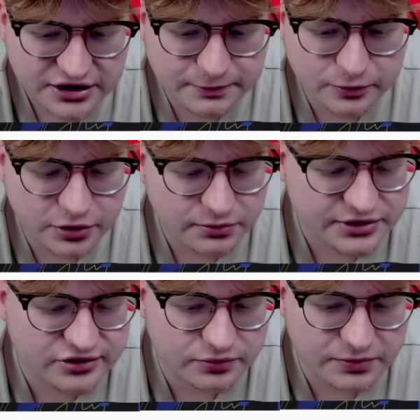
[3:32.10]
Spróbujmy
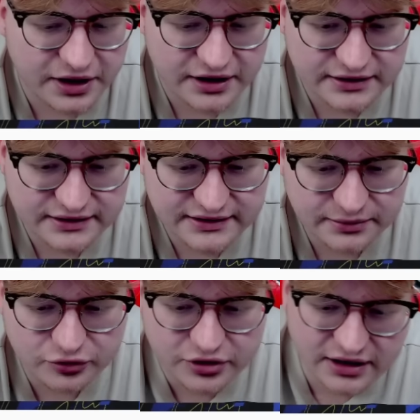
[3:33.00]
sobie z
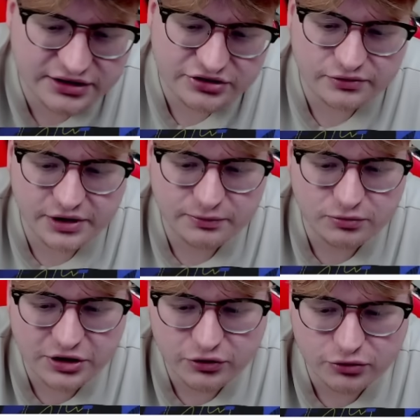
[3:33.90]
Demokratyczną
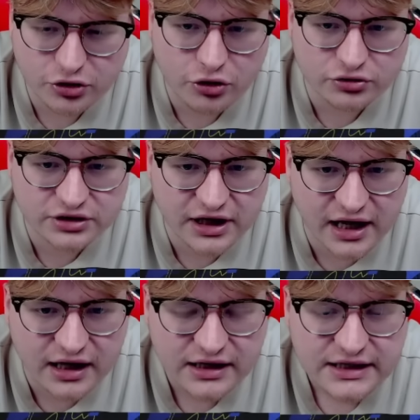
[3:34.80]
Republiką
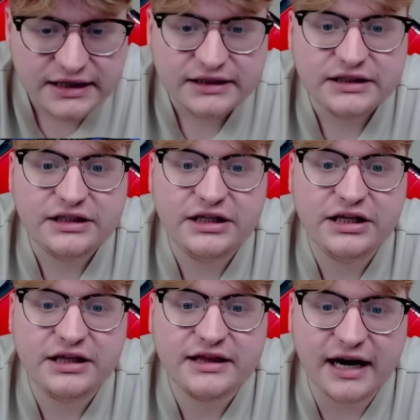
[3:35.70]
Konga.
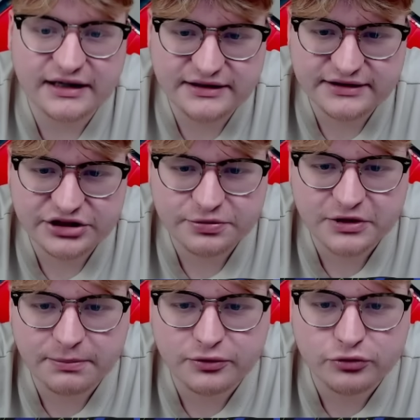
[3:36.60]
I tak, jesteśmy
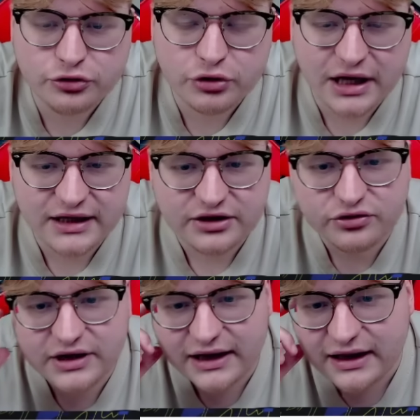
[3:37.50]
na południu, ale to
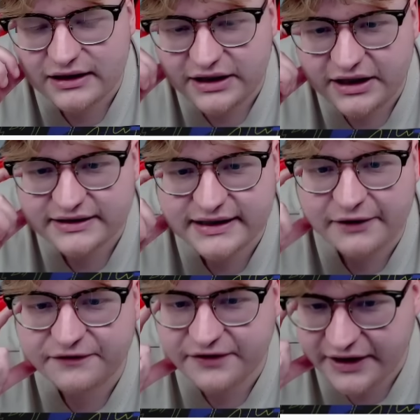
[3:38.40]
nadal nie jest
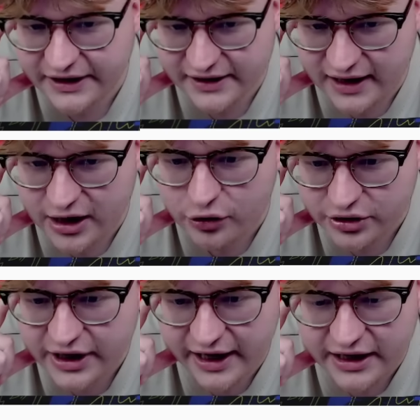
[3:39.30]
Afryka,
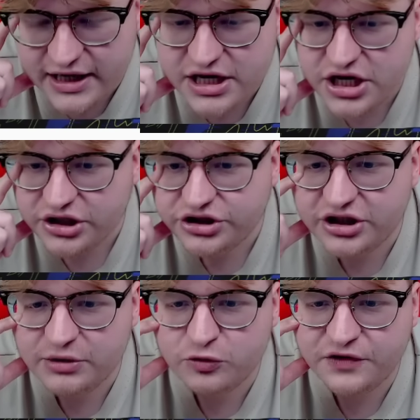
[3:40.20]
ok.
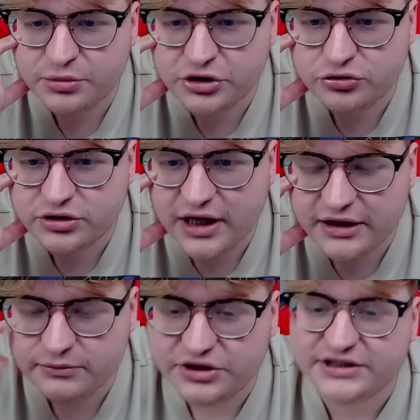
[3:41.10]
Czyli mówimy tutaj,
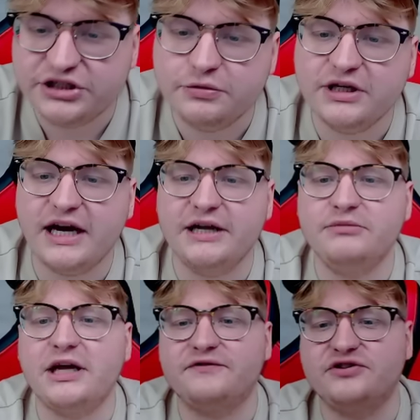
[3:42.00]
jesteśmy krajem
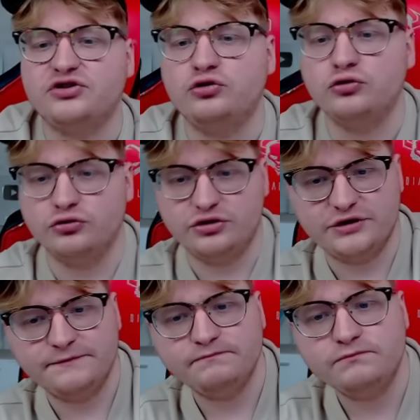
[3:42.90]
na wschód.
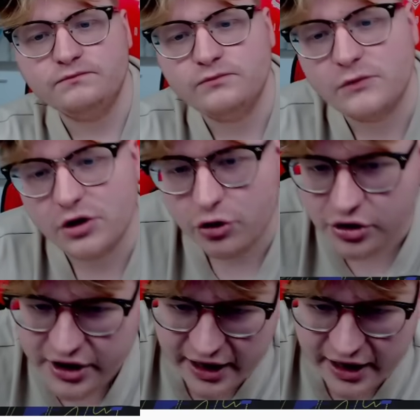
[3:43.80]
Ok.